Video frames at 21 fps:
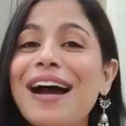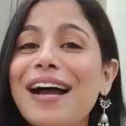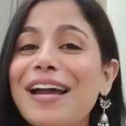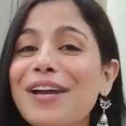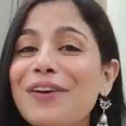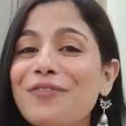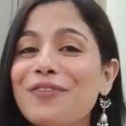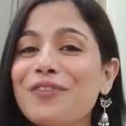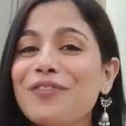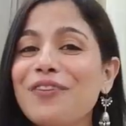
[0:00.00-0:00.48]

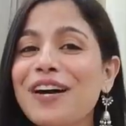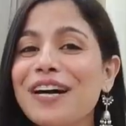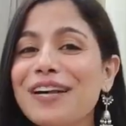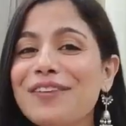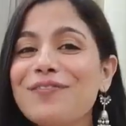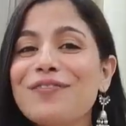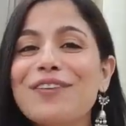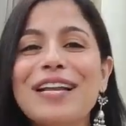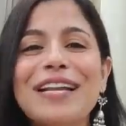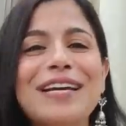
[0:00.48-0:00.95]
एवरी
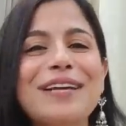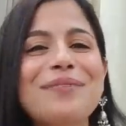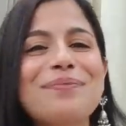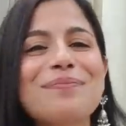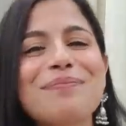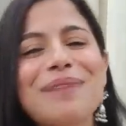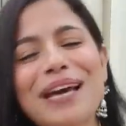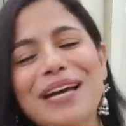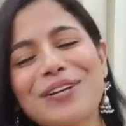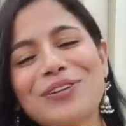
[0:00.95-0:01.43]
वन वेलकम
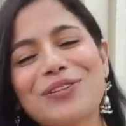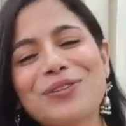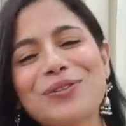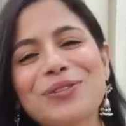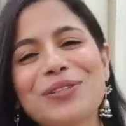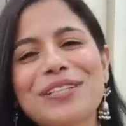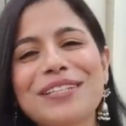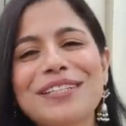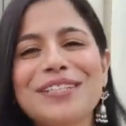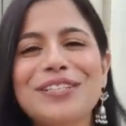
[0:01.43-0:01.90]
बैक टू
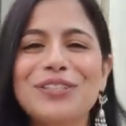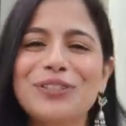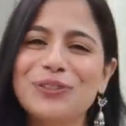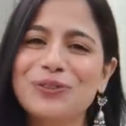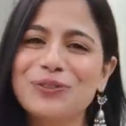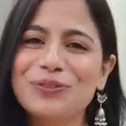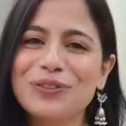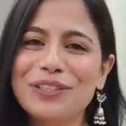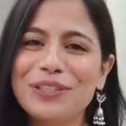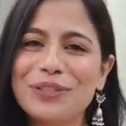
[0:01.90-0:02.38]
द न्यू
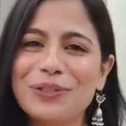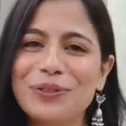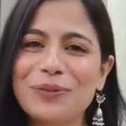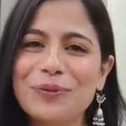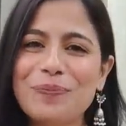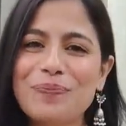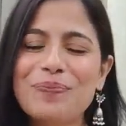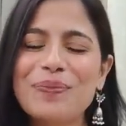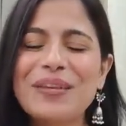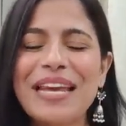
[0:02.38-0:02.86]
वीडियो
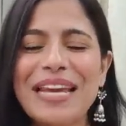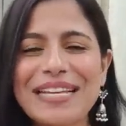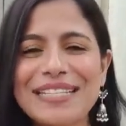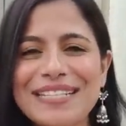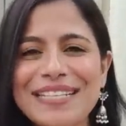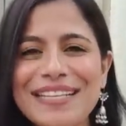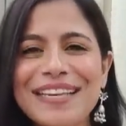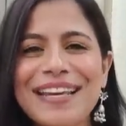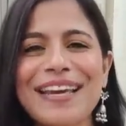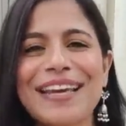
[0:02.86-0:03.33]

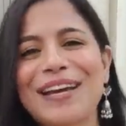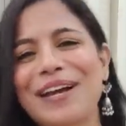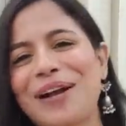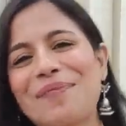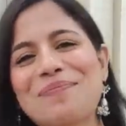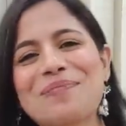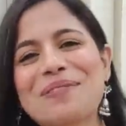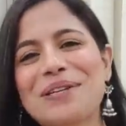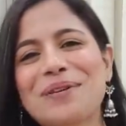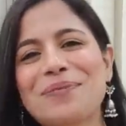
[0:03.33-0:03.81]
कैसे हैं
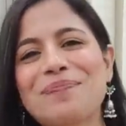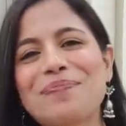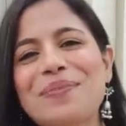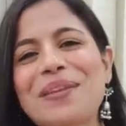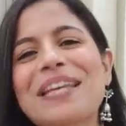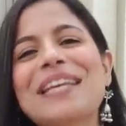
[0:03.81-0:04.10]
आप सब